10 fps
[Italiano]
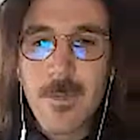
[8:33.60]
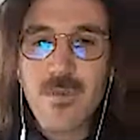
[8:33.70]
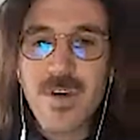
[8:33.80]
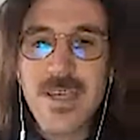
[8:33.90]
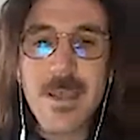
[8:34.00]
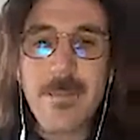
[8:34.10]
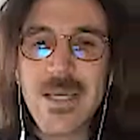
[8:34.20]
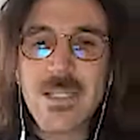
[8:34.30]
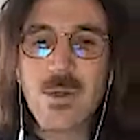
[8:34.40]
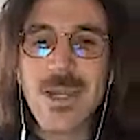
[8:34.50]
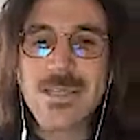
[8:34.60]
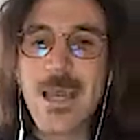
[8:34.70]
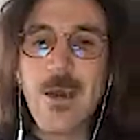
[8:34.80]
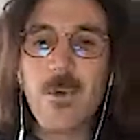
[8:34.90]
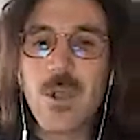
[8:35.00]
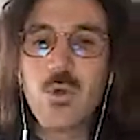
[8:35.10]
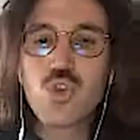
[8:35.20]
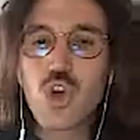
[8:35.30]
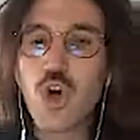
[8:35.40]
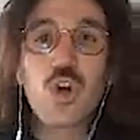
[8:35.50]
Provvedete presto alle seque di
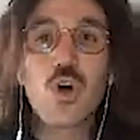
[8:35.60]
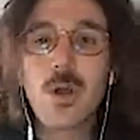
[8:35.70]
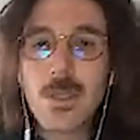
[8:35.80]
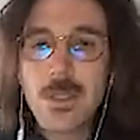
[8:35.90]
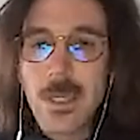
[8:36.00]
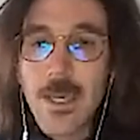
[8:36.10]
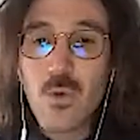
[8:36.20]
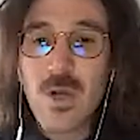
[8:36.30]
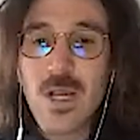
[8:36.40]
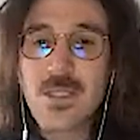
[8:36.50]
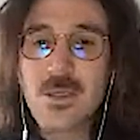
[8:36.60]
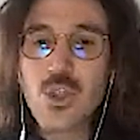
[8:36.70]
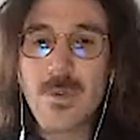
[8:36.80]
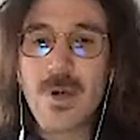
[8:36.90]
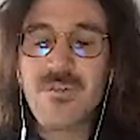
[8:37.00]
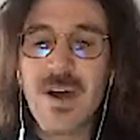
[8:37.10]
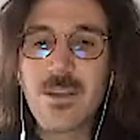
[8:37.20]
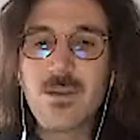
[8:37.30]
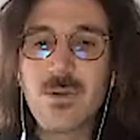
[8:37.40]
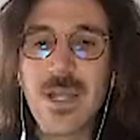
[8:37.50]
un giorno e di un grazioso
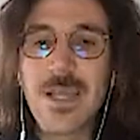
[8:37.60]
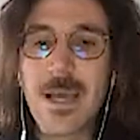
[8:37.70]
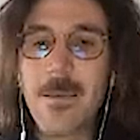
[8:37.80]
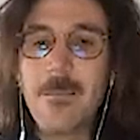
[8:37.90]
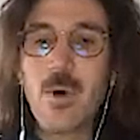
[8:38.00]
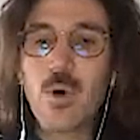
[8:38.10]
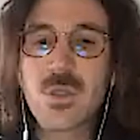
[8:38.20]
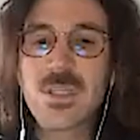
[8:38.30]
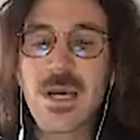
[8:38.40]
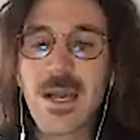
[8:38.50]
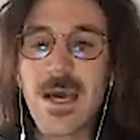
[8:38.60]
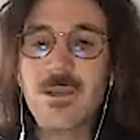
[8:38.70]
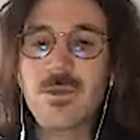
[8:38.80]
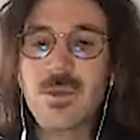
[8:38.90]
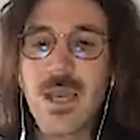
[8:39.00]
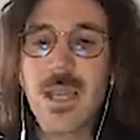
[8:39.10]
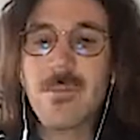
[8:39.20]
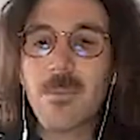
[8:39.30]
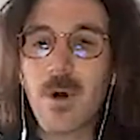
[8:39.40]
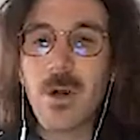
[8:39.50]
manufatto nel campo consacrato della
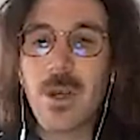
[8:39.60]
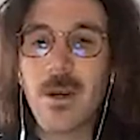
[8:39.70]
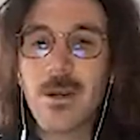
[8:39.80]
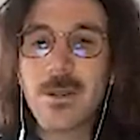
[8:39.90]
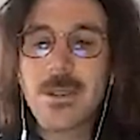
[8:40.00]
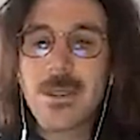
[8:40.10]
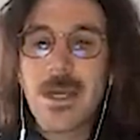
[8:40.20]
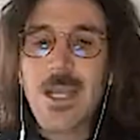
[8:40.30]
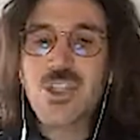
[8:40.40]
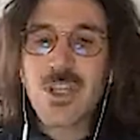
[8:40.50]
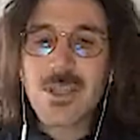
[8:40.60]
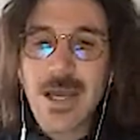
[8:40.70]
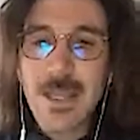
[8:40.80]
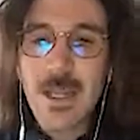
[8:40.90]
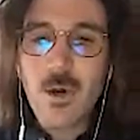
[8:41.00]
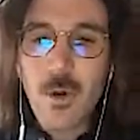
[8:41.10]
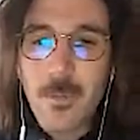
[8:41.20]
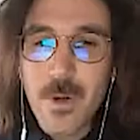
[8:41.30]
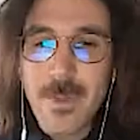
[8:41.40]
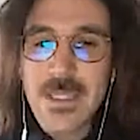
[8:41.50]
memoria. Accettate il
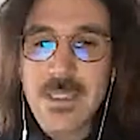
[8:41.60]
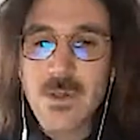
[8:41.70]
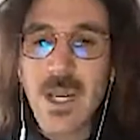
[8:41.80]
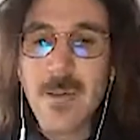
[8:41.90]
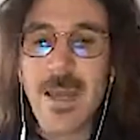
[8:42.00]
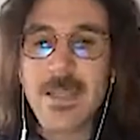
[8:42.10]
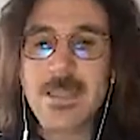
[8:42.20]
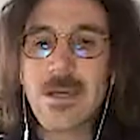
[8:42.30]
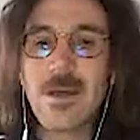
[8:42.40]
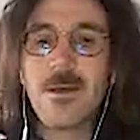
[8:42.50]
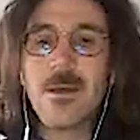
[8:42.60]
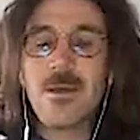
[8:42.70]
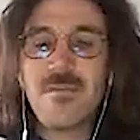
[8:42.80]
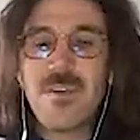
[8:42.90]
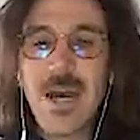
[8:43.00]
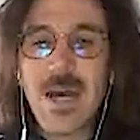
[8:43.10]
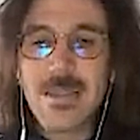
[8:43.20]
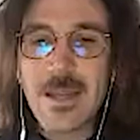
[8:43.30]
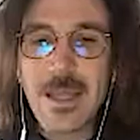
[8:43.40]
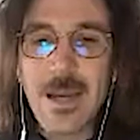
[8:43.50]
compromesso della mensa.
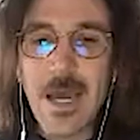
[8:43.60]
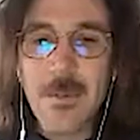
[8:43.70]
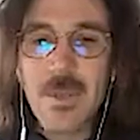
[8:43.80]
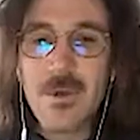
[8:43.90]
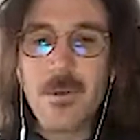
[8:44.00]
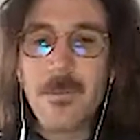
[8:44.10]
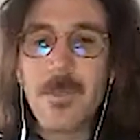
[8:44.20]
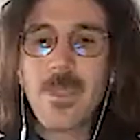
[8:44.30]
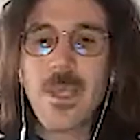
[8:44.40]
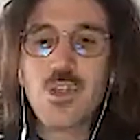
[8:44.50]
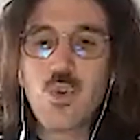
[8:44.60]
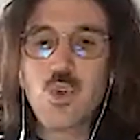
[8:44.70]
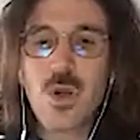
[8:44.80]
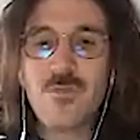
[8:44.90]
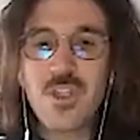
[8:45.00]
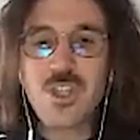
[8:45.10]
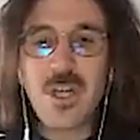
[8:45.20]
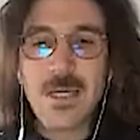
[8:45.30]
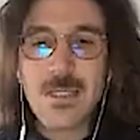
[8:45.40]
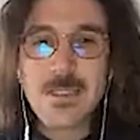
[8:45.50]
Fidate nel rapido, nel giusto
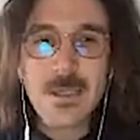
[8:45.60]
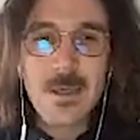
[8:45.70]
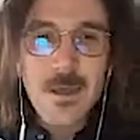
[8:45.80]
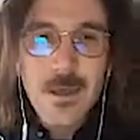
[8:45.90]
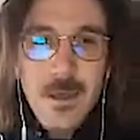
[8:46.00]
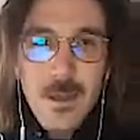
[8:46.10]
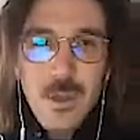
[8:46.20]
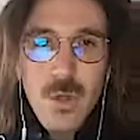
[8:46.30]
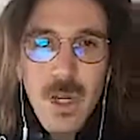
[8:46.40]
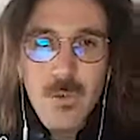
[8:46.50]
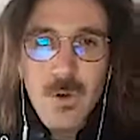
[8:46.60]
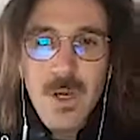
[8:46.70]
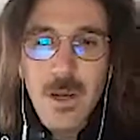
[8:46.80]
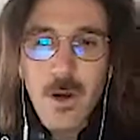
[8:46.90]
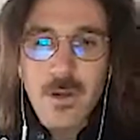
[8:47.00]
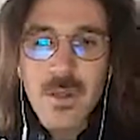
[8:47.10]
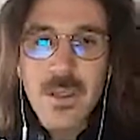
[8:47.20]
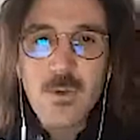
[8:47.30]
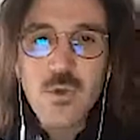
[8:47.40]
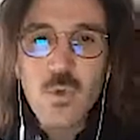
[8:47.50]
avvicinarsi di una lunga
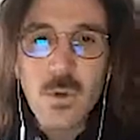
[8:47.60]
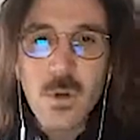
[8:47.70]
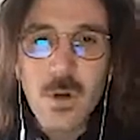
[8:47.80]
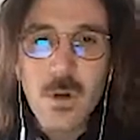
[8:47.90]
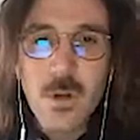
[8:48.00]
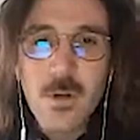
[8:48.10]
notte d'autunno.